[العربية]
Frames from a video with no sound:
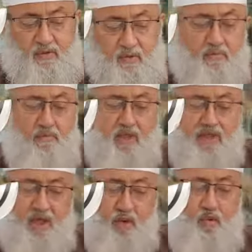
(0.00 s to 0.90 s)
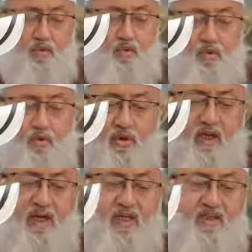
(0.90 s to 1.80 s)
ثم تعود
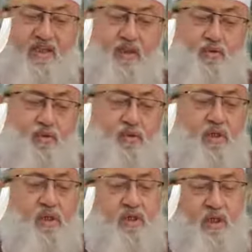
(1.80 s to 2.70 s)
قاعده